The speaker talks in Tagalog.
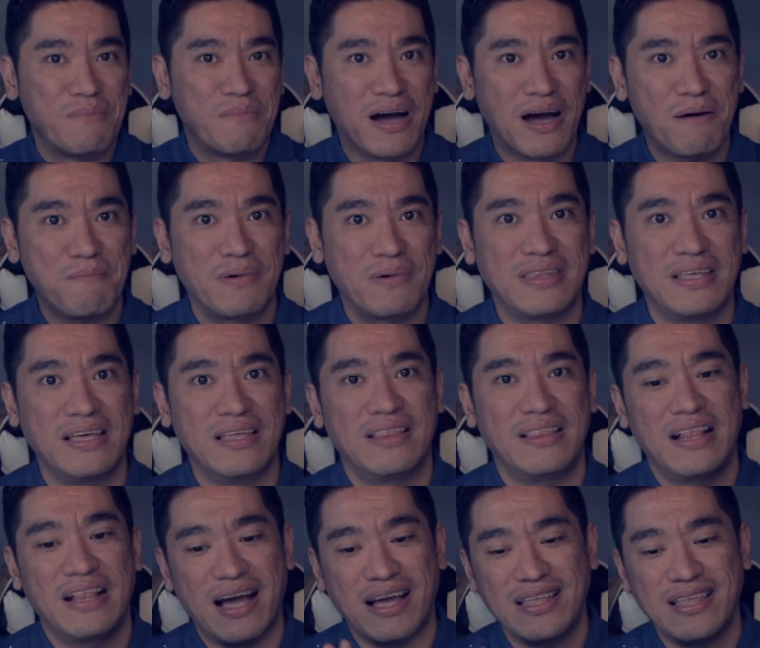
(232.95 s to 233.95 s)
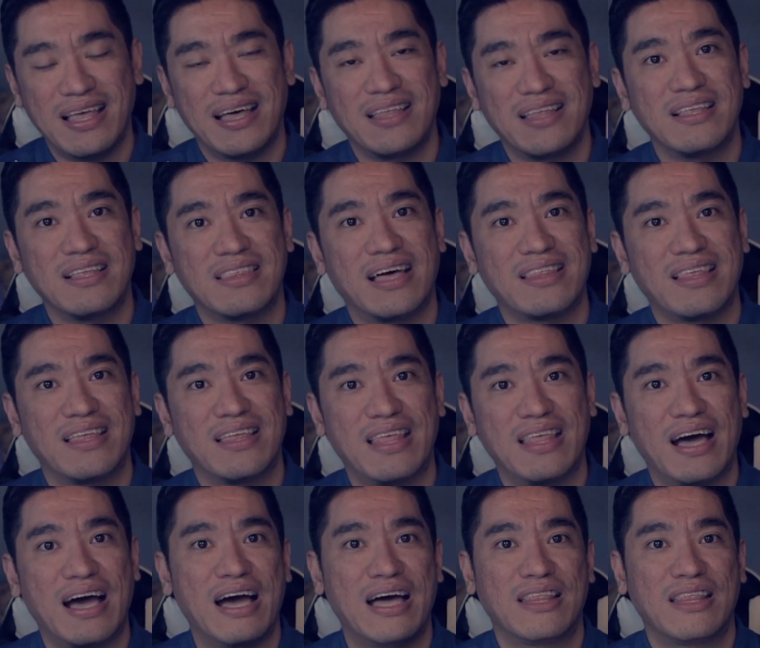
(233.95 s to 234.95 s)
Mga kapatid, lagi nating
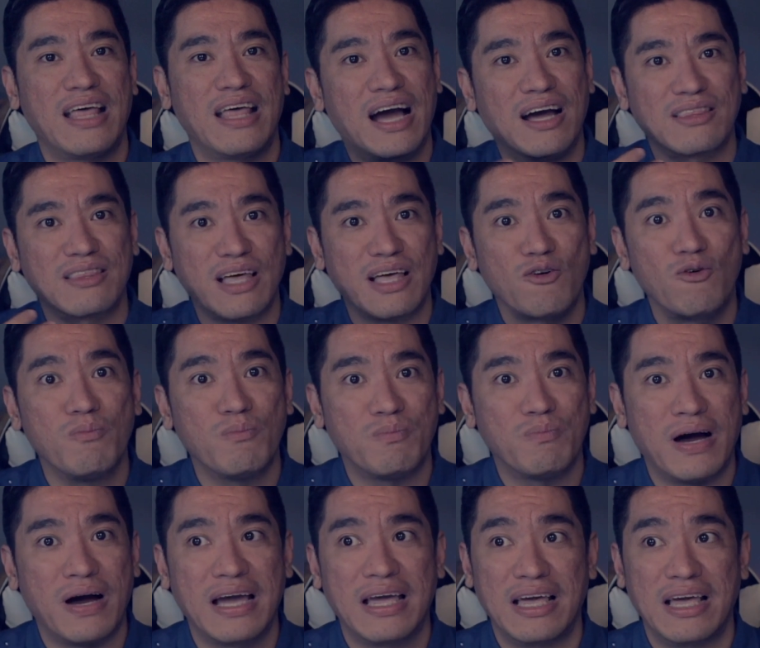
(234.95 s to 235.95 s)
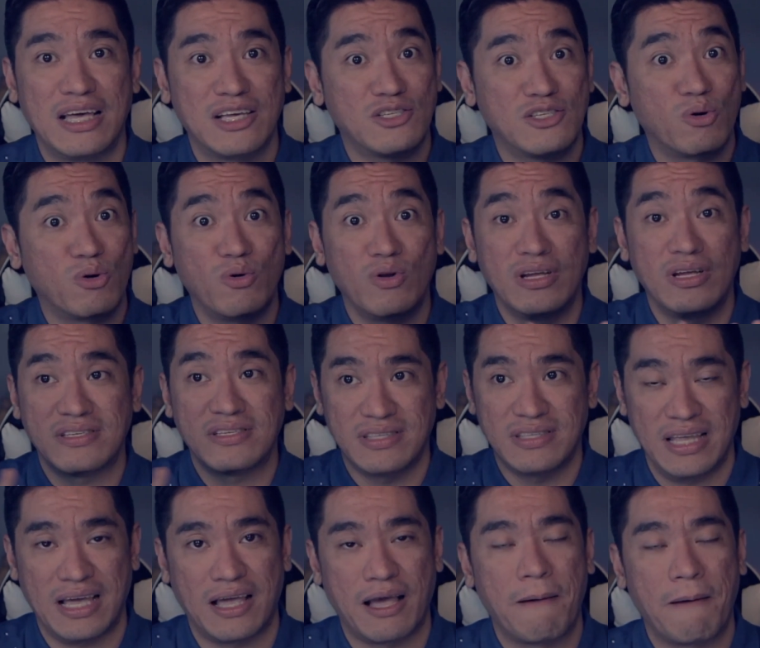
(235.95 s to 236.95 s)
tatandaan na ang tagumpay is
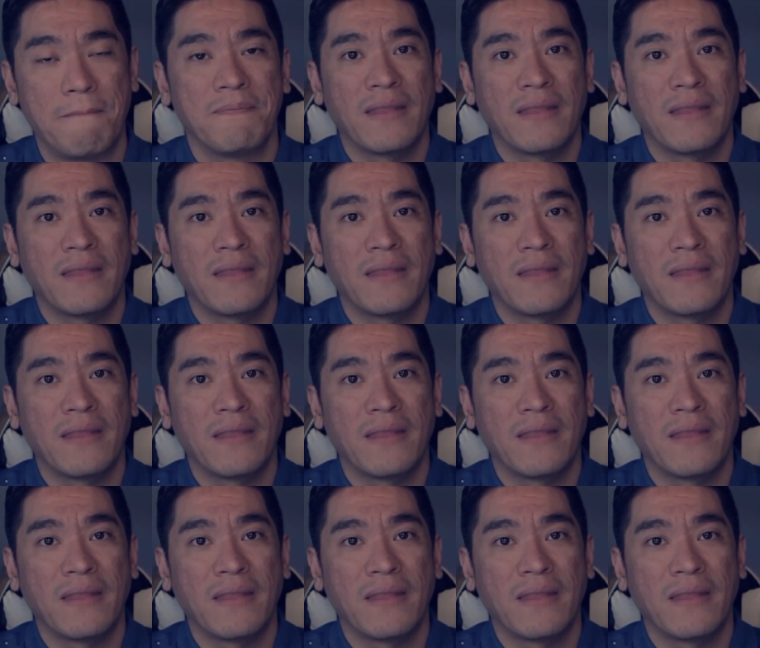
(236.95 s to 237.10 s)
holistic.